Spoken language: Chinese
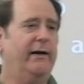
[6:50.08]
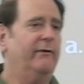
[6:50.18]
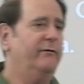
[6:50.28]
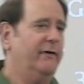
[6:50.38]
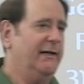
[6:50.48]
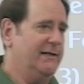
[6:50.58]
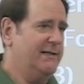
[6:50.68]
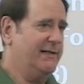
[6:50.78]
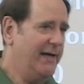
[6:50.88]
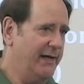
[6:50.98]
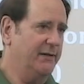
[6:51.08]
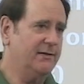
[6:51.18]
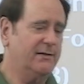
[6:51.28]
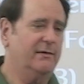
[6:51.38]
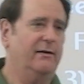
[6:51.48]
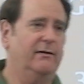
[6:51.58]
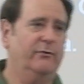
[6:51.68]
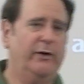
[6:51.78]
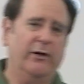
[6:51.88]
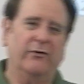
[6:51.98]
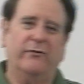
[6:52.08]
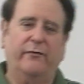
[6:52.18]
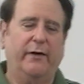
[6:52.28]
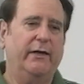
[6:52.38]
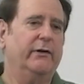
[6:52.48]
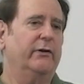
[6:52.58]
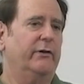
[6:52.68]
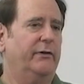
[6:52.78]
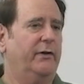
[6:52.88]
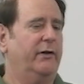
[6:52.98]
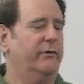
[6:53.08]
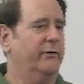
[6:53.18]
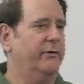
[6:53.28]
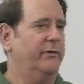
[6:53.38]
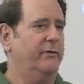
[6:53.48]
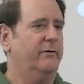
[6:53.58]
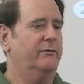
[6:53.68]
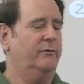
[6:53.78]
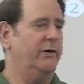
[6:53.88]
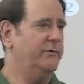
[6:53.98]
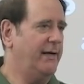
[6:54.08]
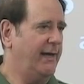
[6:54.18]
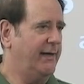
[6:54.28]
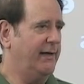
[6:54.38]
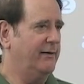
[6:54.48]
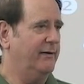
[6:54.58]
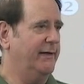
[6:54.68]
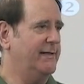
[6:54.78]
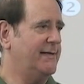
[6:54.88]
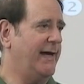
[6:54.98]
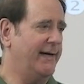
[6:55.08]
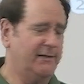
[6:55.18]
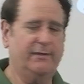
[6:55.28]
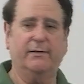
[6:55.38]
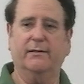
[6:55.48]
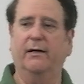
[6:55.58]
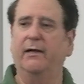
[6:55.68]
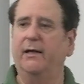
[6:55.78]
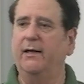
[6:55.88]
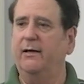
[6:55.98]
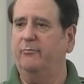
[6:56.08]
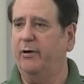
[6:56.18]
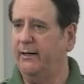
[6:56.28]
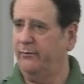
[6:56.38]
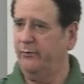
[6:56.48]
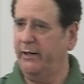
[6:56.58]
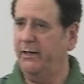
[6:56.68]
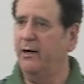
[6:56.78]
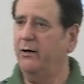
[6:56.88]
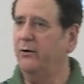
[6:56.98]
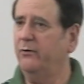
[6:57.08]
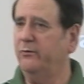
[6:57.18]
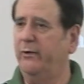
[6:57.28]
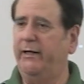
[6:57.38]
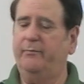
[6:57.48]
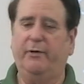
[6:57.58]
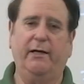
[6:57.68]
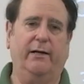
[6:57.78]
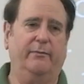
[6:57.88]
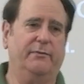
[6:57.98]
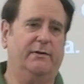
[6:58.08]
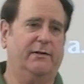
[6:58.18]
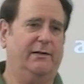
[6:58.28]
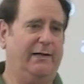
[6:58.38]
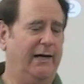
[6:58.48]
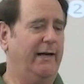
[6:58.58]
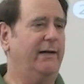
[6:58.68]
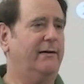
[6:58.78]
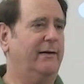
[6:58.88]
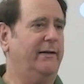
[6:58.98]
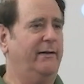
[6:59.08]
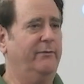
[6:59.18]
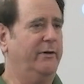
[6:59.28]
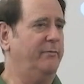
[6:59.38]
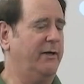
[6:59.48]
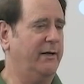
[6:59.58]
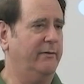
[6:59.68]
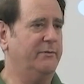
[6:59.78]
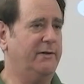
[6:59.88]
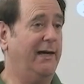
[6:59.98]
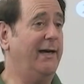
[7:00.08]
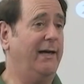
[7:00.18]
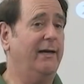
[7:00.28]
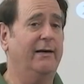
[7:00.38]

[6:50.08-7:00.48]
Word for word: 察到，我们没有感觉到地球在围绕着轴自转。但是我们知道晚上什么时候来，白天又什么时